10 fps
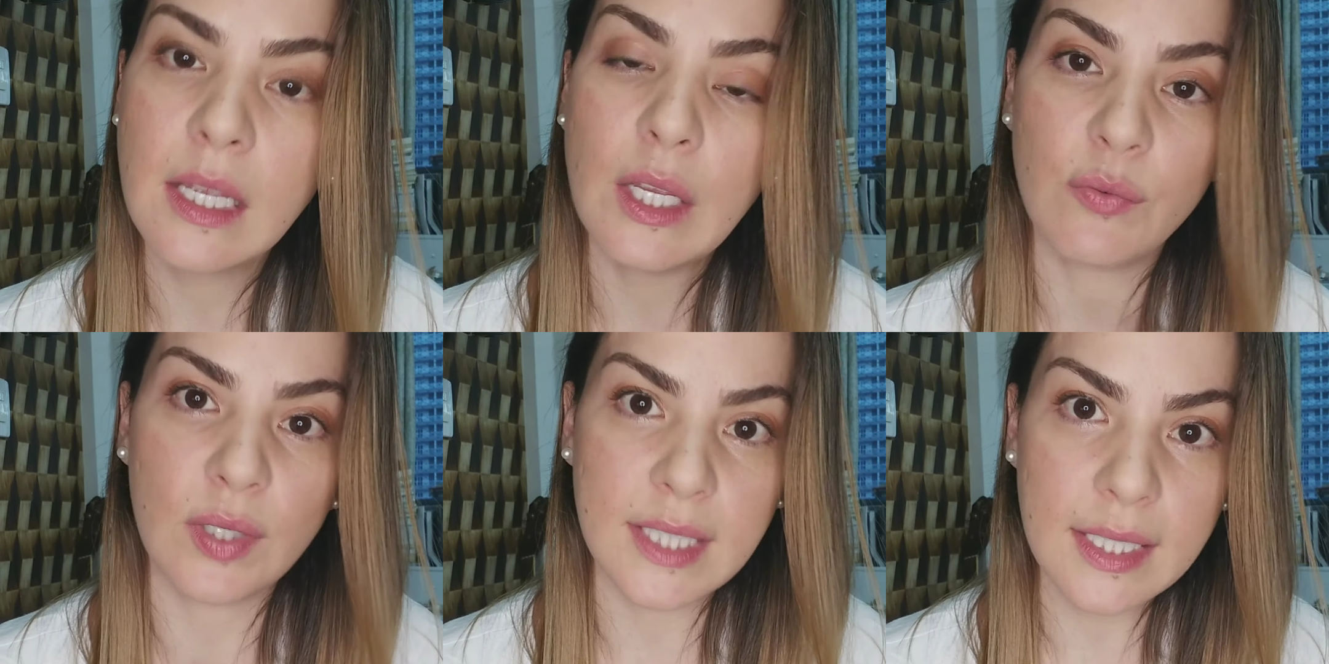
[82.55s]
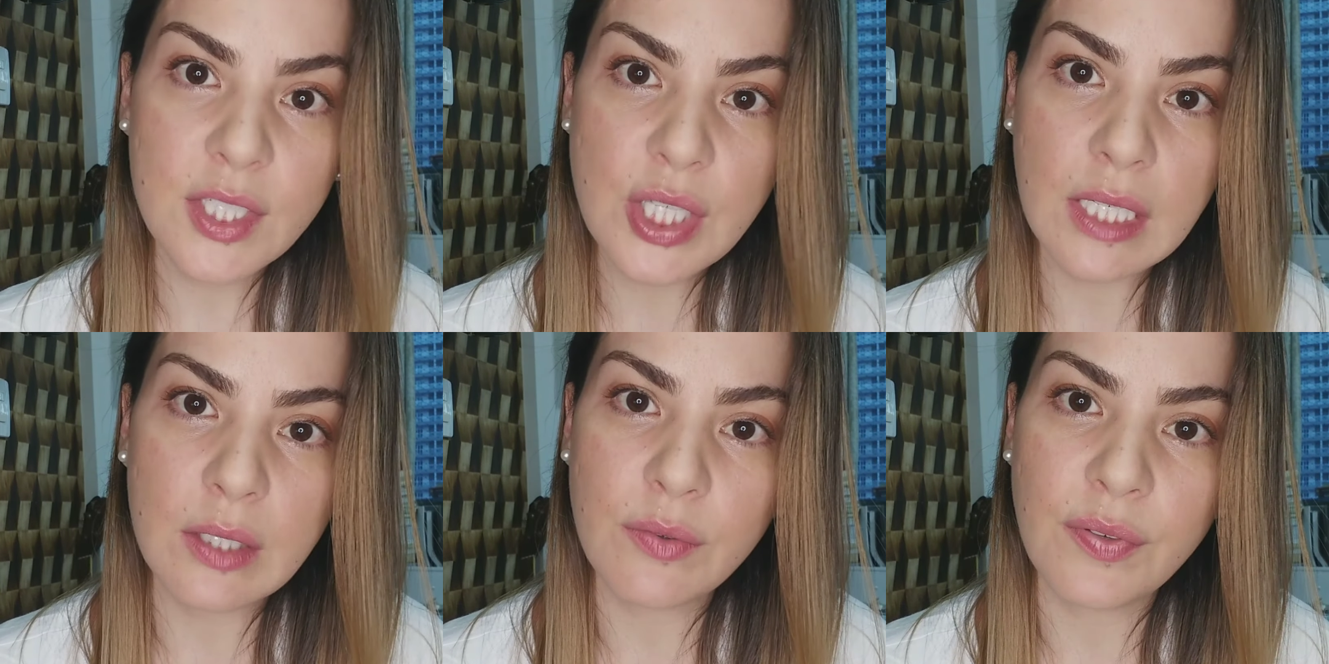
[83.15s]
Eu vou até deixar
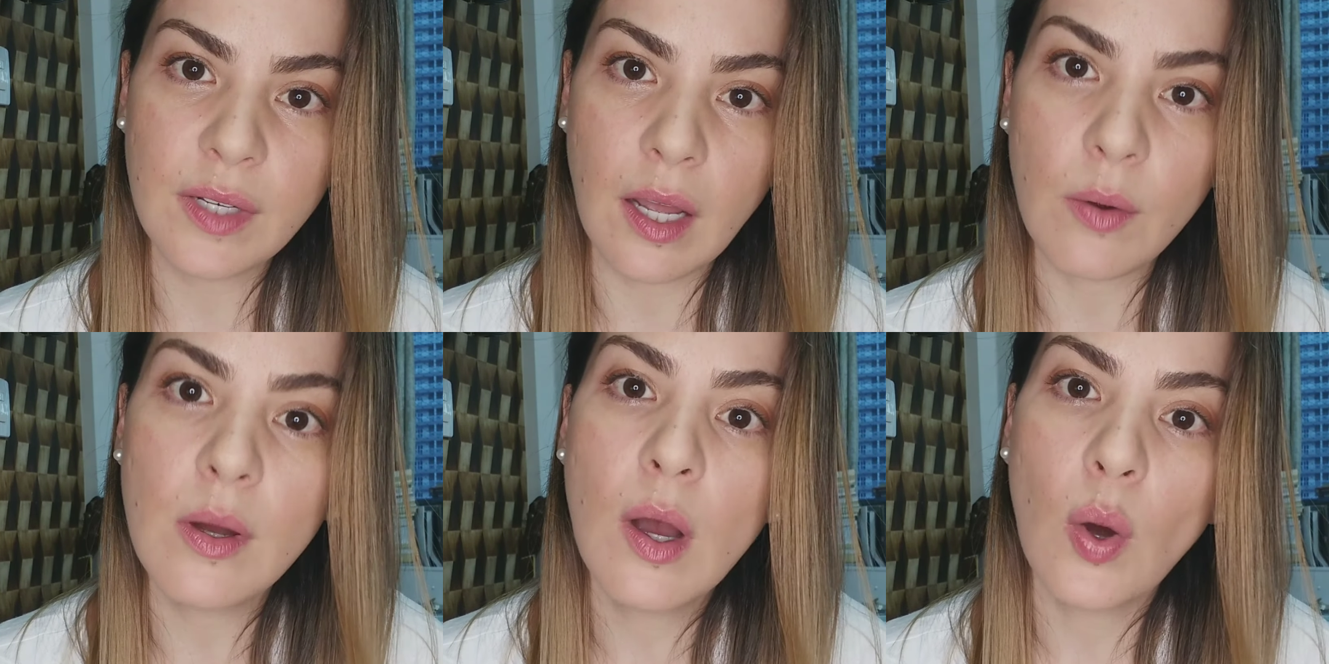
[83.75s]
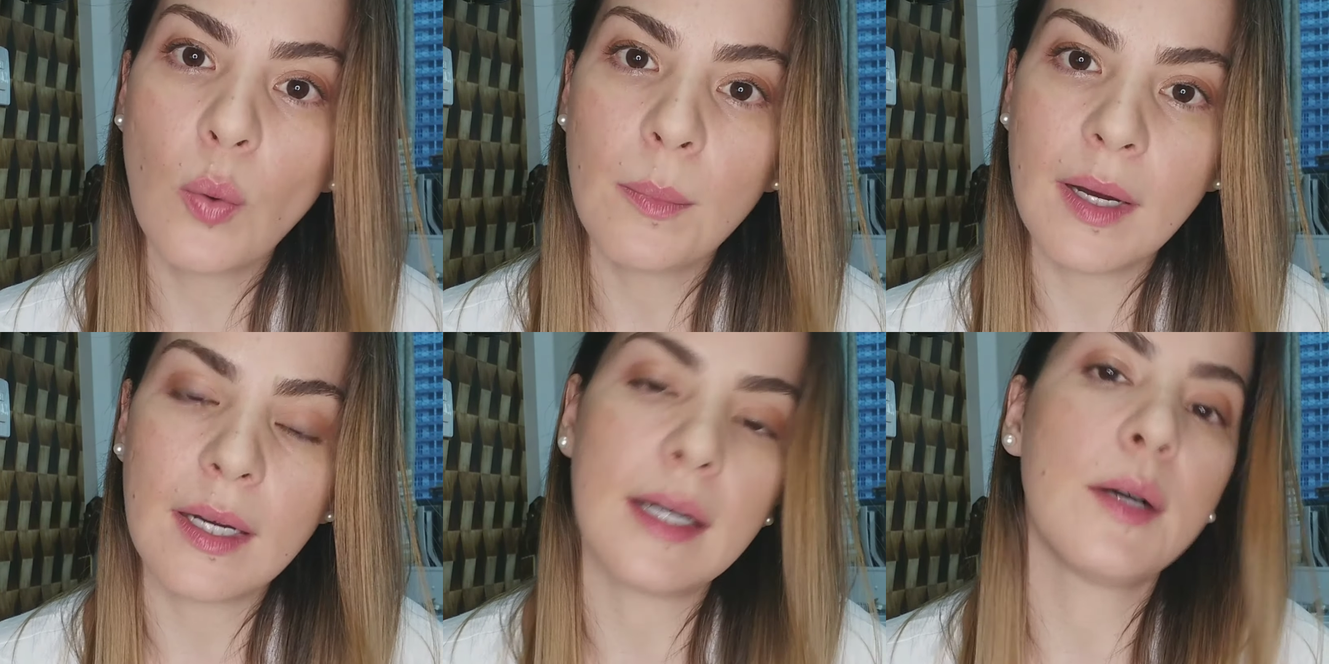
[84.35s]
aqui no final
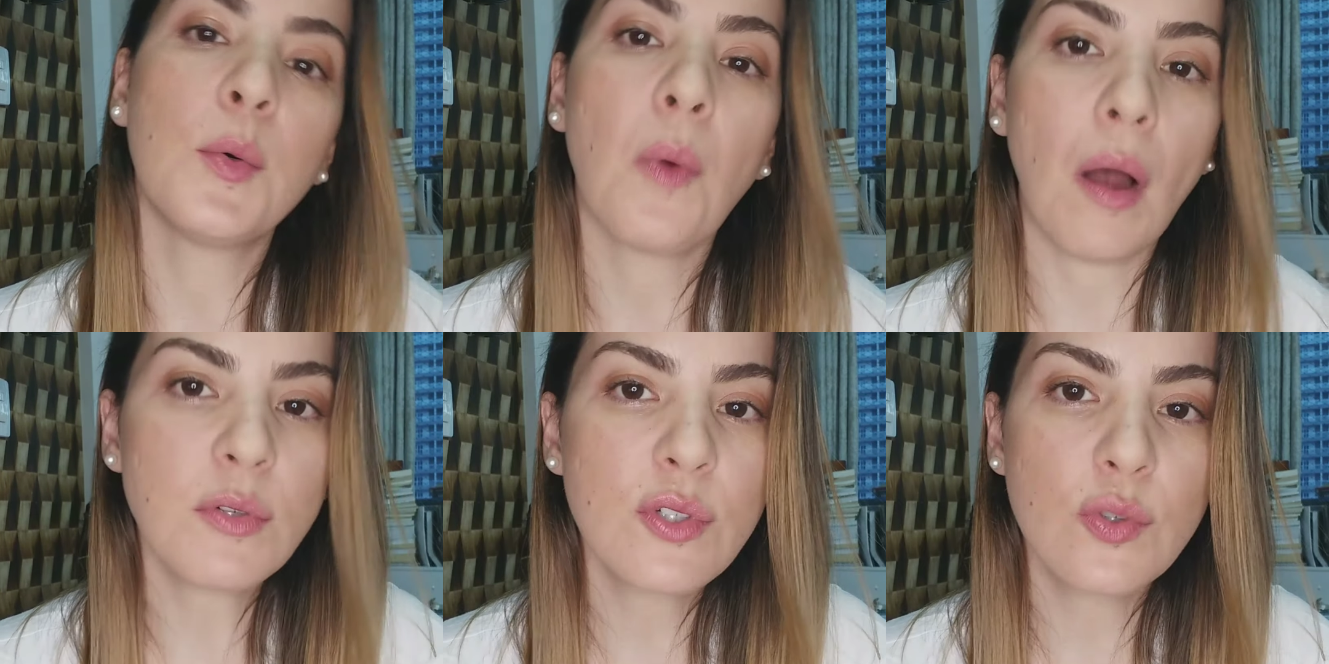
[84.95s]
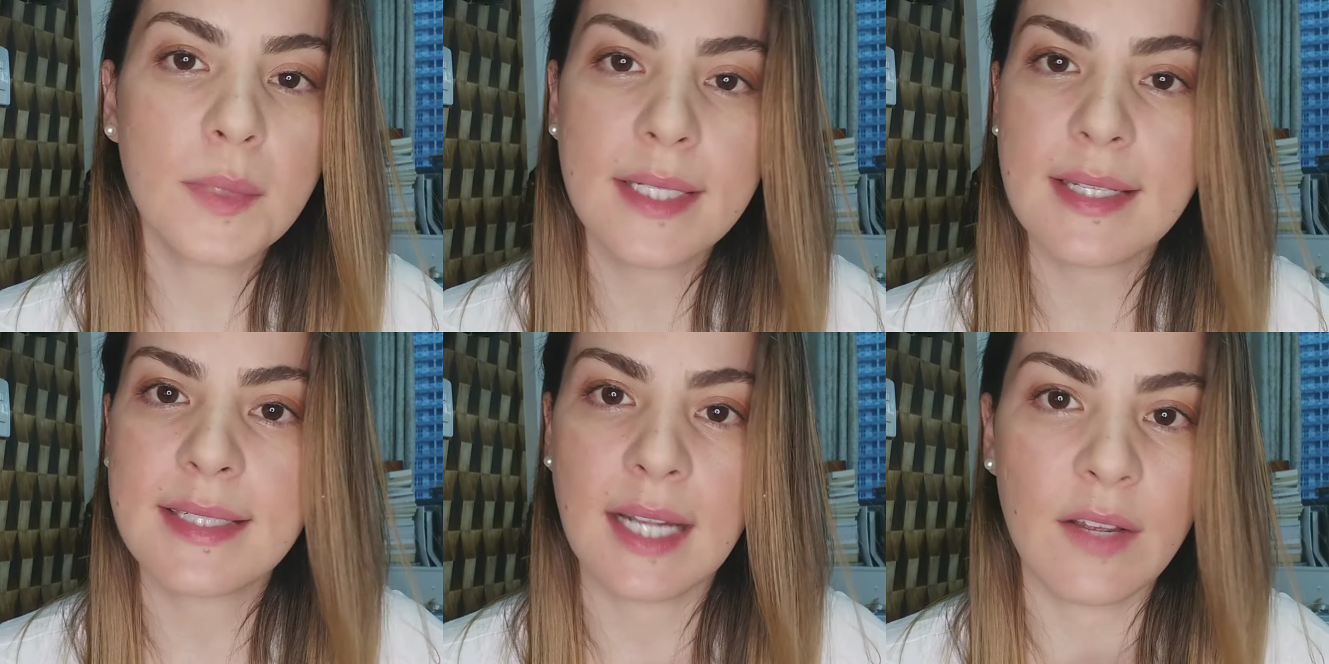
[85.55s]
uma, um áudio de uma
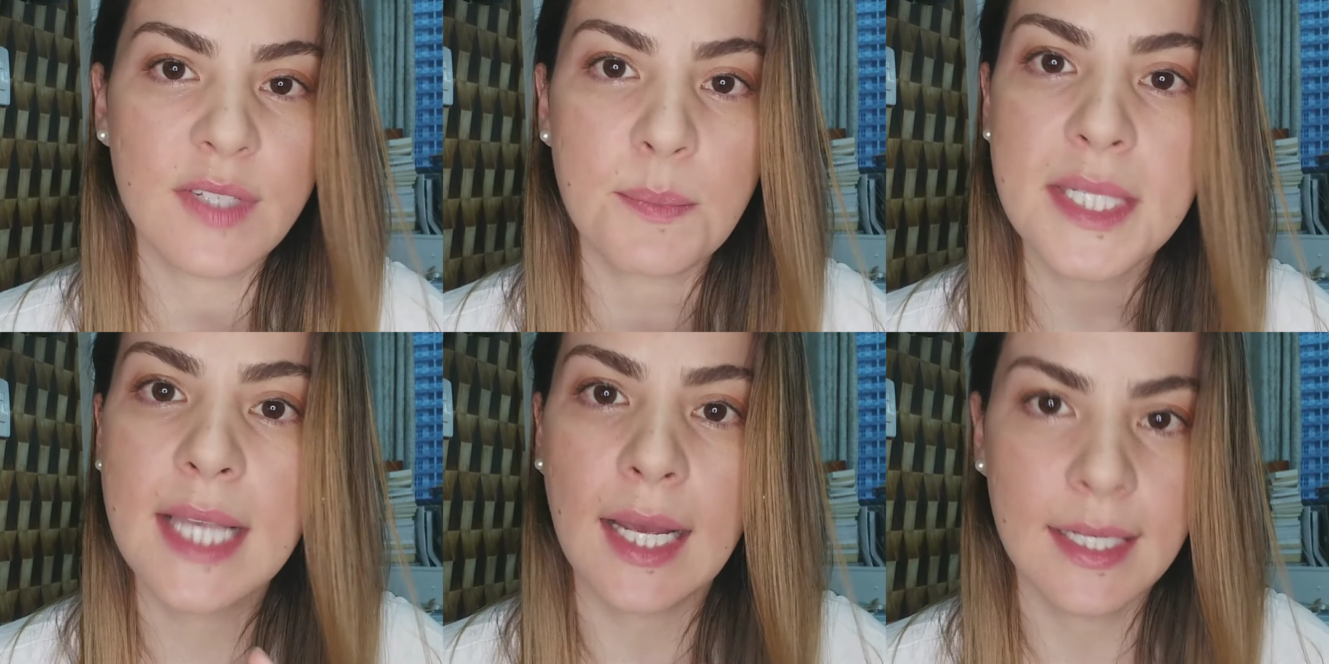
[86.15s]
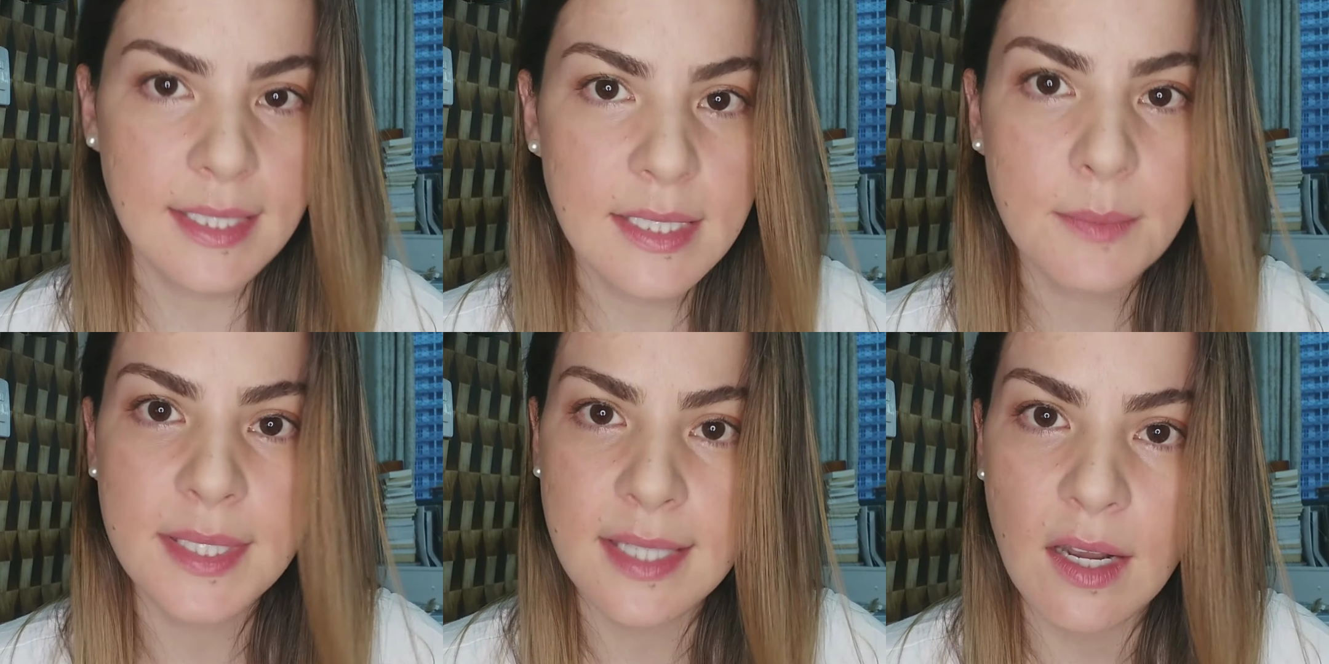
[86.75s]
dessas lives
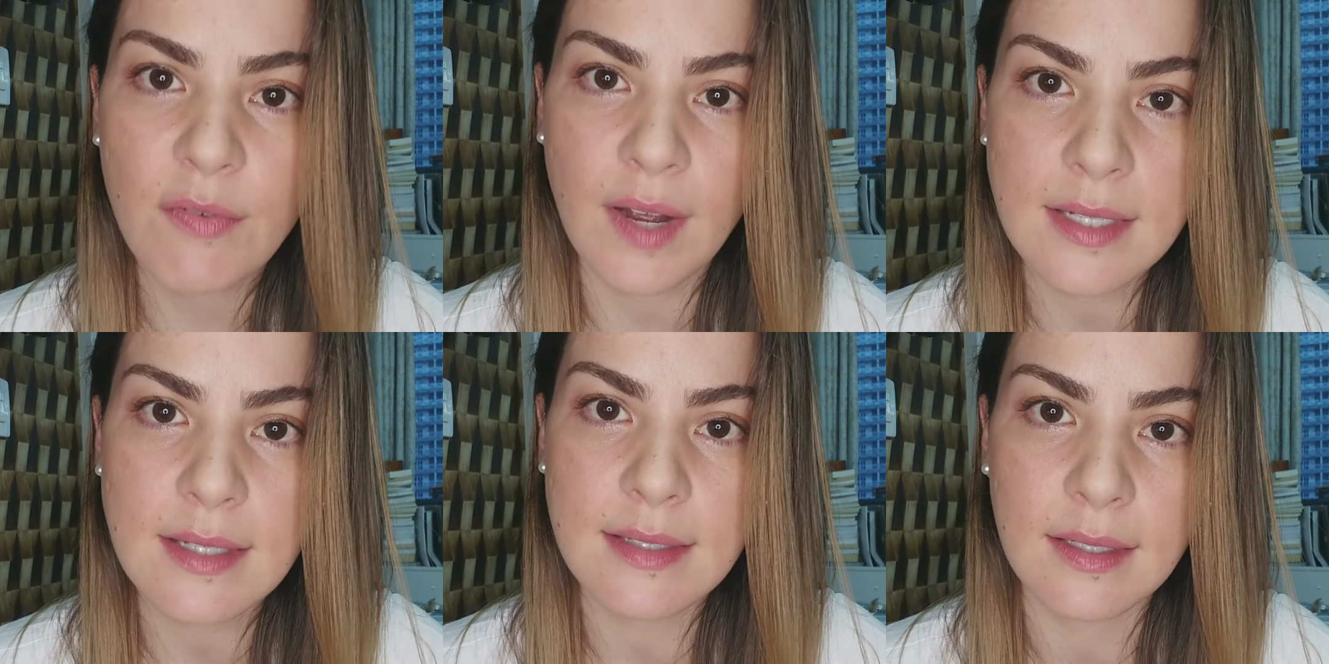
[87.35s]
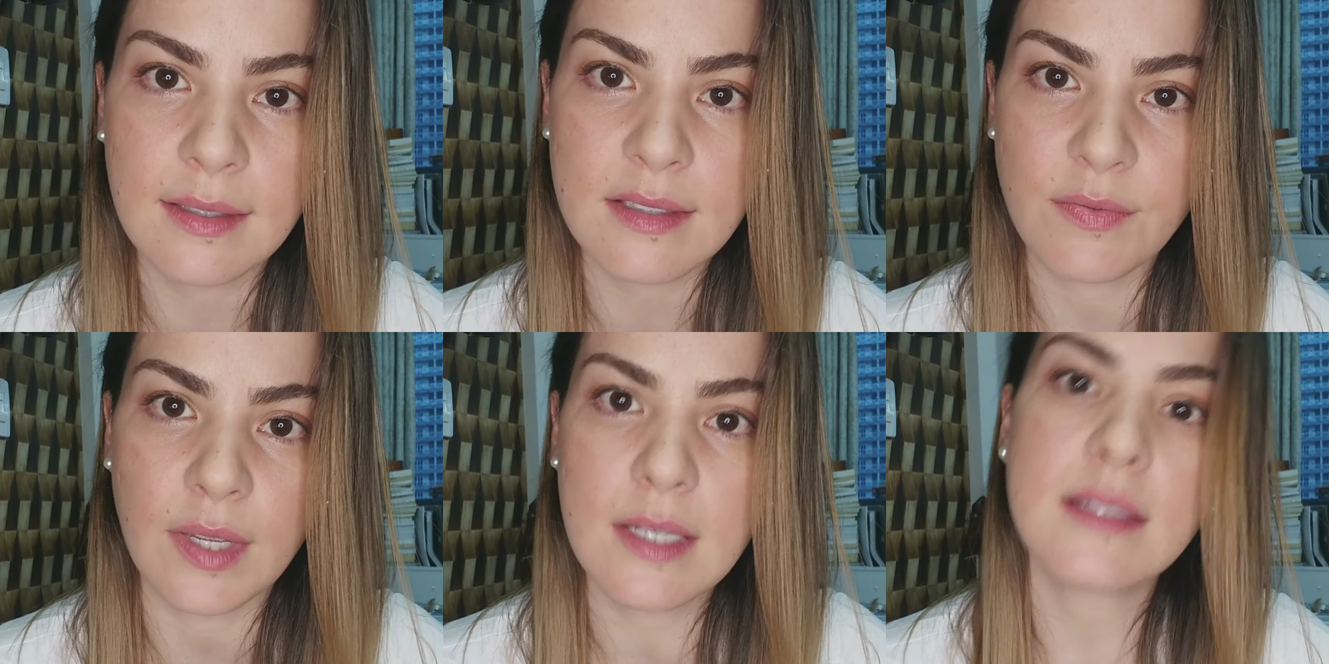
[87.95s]
bizarríssimas que ele faz às
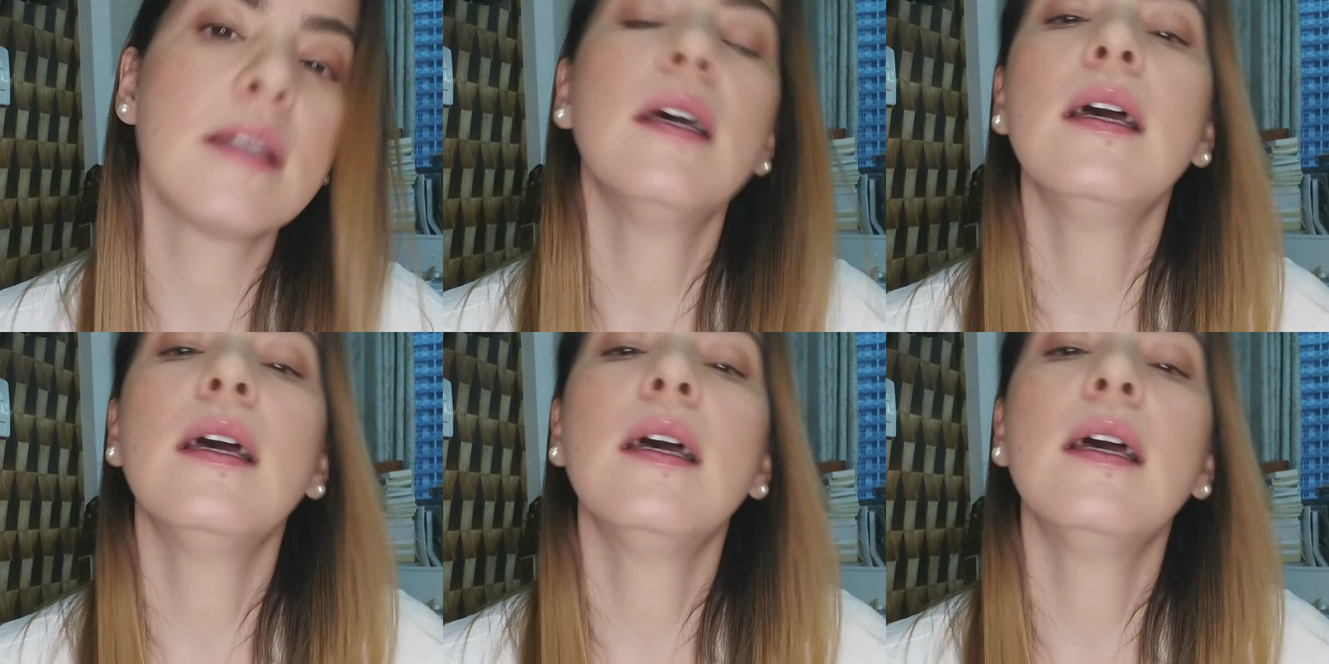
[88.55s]
quintas-feiras,